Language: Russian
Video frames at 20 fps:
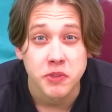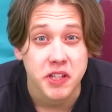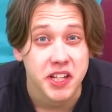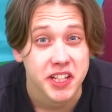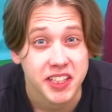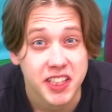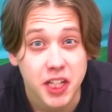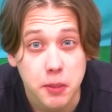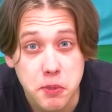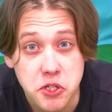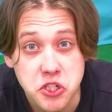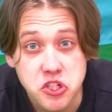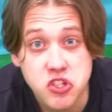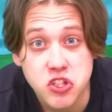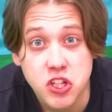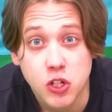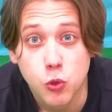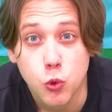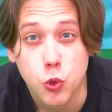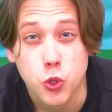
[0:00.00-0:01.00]
меня еда почти
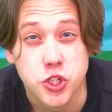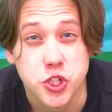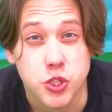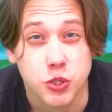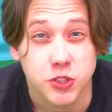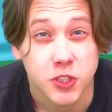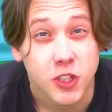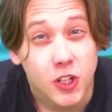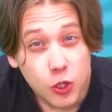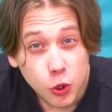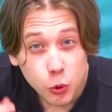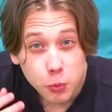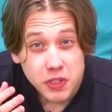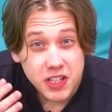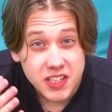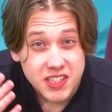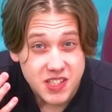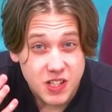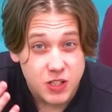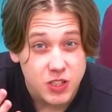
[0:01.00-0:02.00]
закончилась. У
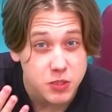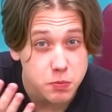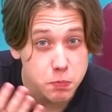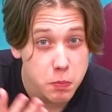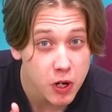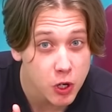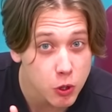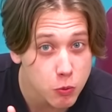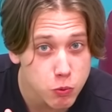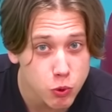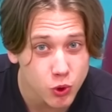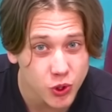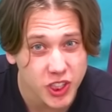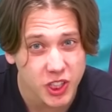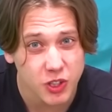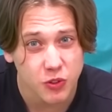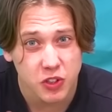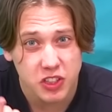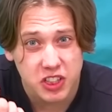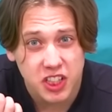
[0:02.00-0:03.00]
меня осталось пару
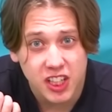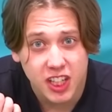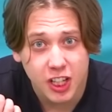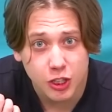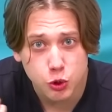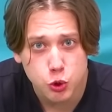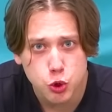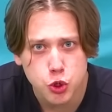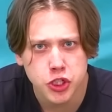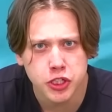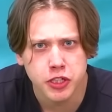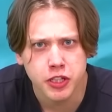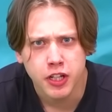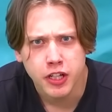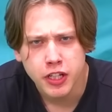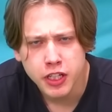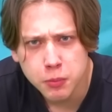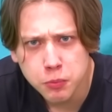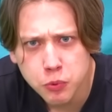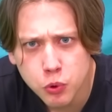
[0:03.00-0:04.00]
бургеров, одна картошка и
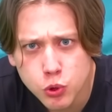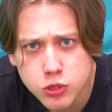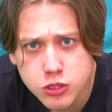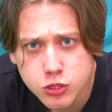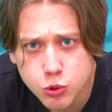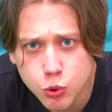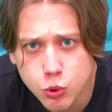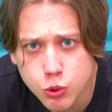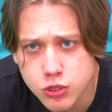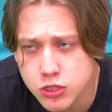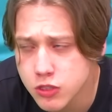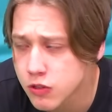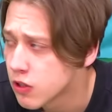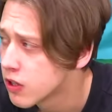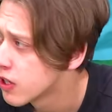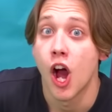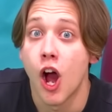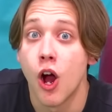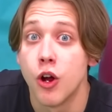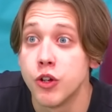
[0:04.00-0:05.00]
много соусов.
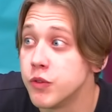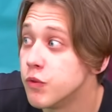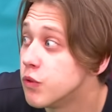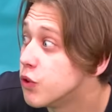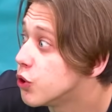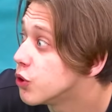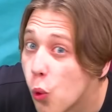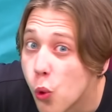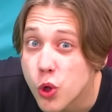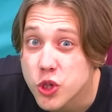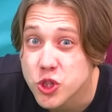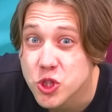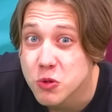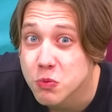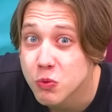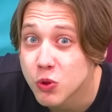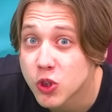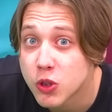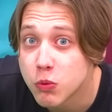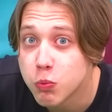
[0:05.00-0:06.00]
А у него очень
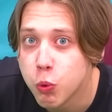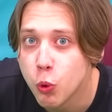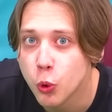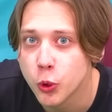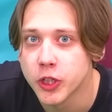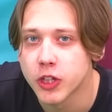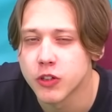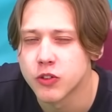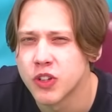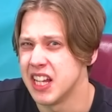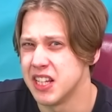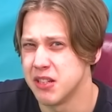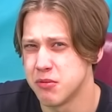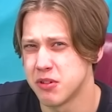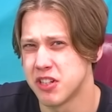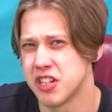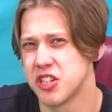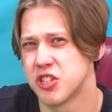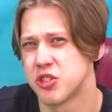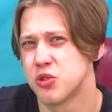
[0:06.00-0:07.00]
много бургеров. Они мне,
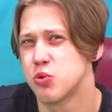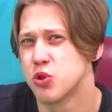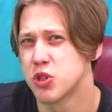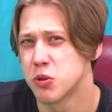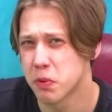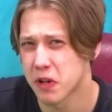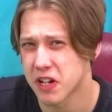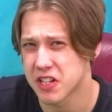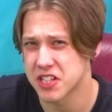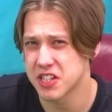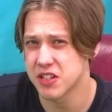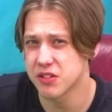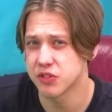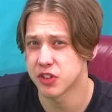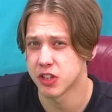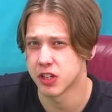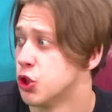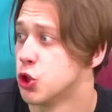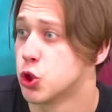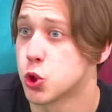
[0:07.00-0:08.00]
конечно, уже
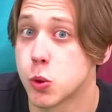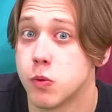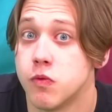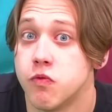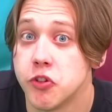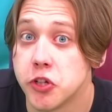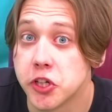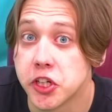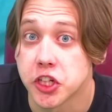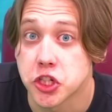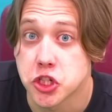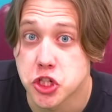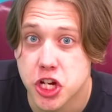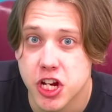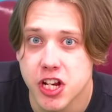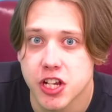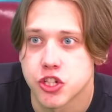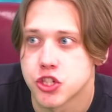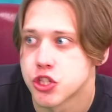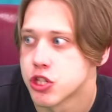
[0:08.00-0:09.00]
противны, но чтобы выиграть
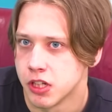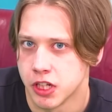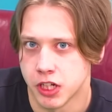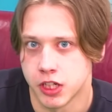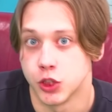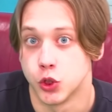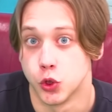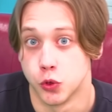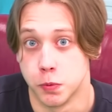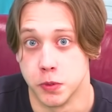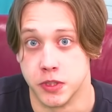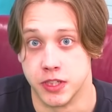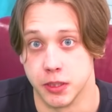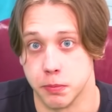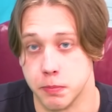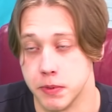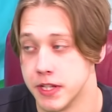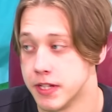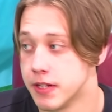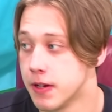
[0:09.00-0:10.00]
челлендж, я готов
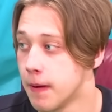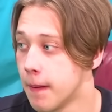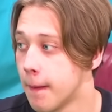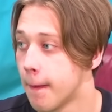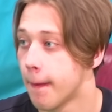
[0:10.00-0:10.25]
потерпеть.